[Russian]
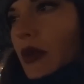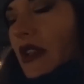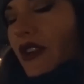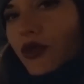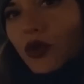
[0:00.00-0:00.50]

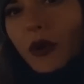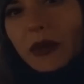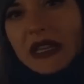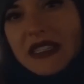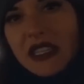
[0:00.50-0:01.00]
было в
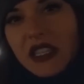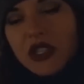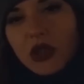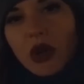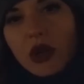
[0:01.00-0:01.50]
комплексе,
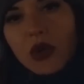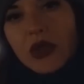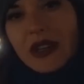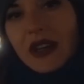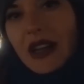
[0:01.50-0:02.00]
настолько
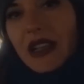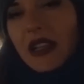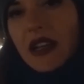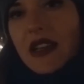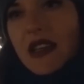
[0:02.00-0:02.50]

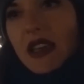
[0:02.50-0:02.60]
уникально,